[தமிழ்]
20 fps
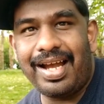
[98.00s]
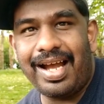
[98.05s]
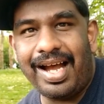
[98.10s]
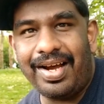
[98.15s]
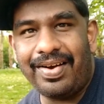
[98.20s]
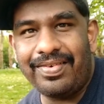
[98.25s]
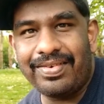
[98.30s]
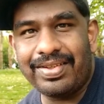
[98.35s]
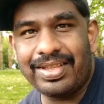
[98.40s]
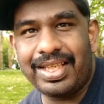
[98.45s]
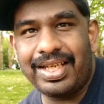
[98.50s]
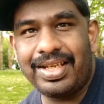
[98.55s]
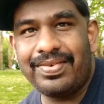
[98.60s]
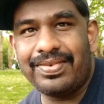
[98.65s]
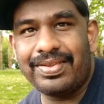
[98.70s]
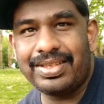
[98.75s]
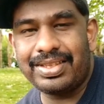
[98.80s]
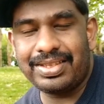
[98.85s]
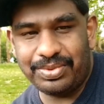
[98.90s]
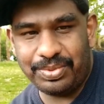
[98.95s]
அவன்
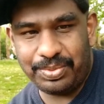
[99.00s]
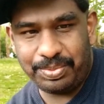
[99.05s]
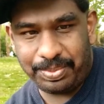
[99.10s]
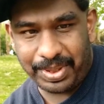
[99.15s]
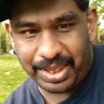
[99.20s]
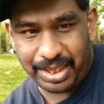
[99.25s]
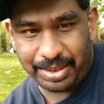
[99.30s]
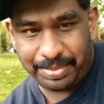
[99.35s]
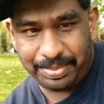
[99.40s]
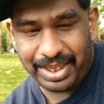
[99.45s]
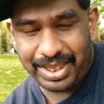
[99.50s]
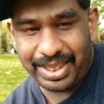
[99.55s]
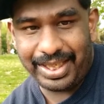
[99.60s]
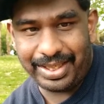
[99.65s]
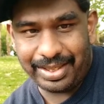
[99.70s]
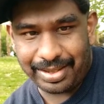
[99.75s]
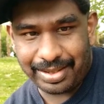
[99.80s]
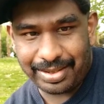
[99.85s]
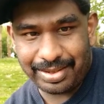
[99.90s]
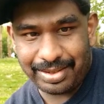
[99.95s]
தான் வந்து உண்மையாலுமே
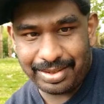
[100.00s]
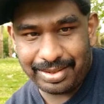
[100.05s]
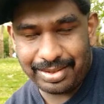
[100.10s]
லீடர்